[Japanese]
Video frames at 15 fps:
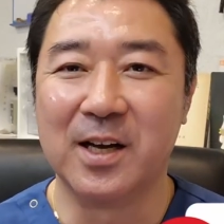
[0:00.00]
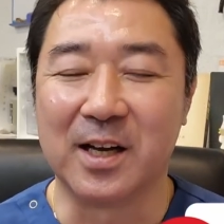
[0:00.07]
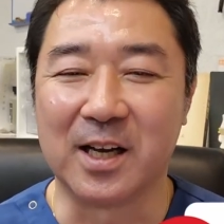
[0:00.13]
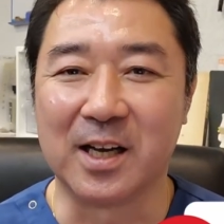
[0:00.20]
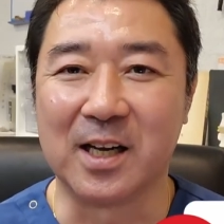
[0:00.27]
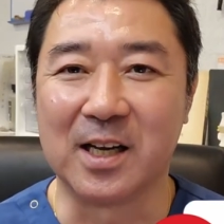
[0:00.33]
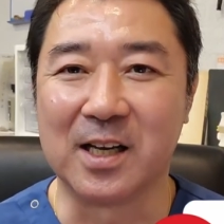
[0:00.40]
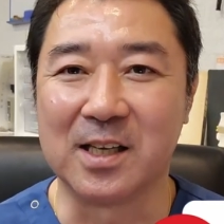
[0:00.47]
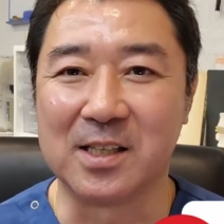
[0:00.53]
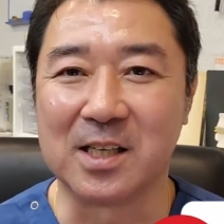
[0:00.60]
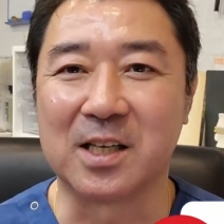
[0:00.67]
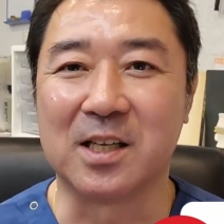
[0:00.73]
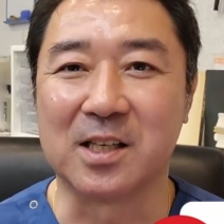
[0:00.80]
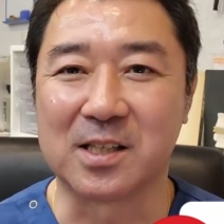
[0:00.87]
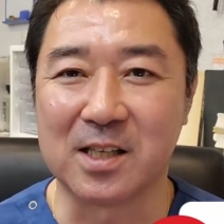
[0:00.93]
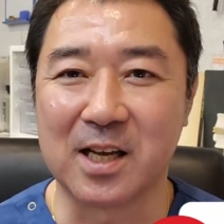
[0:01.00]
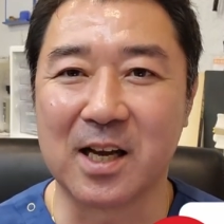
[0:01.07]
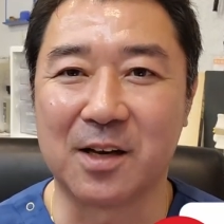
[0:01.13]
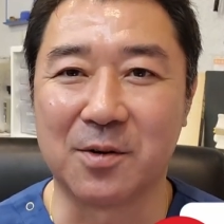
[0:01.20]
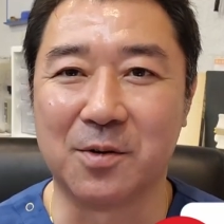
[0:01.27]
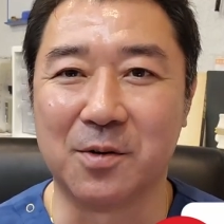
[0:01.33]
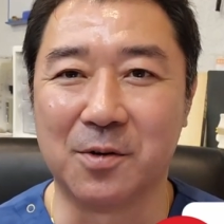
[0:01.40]
えー、ぜひですね、
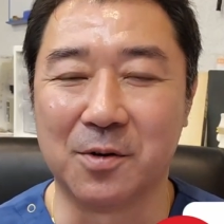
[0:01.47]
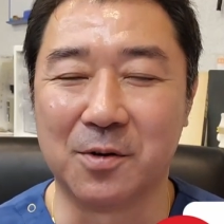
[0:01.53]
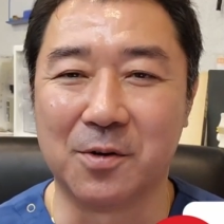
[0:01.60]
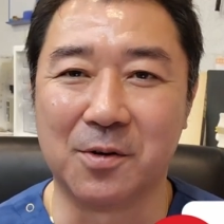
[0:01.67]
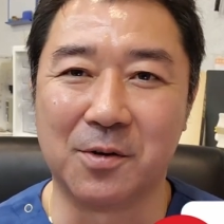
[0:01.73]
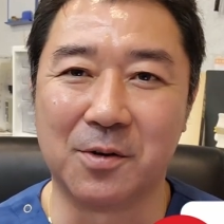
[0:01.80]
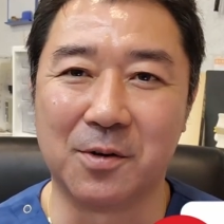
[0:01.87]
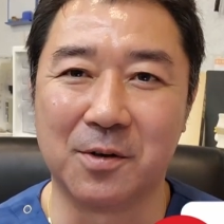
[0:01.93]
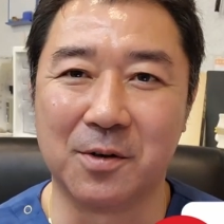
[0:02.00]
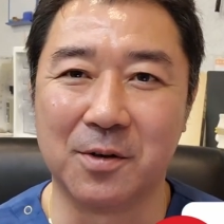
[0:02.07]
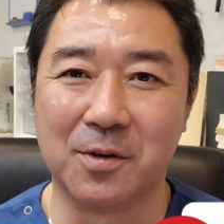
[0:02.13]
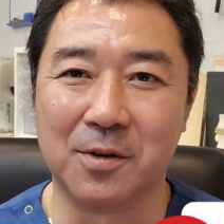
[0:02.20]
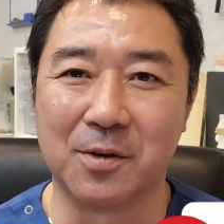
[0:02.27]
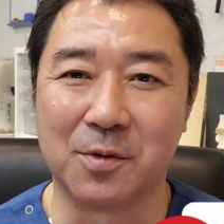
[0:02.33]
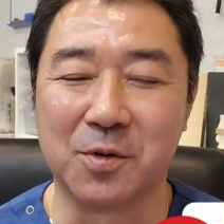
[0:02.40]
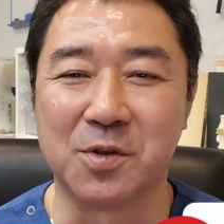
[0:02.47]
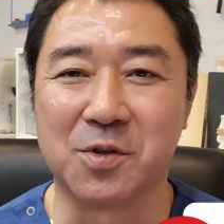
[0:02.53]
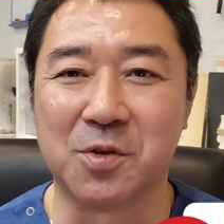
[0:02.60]
あのー、ご視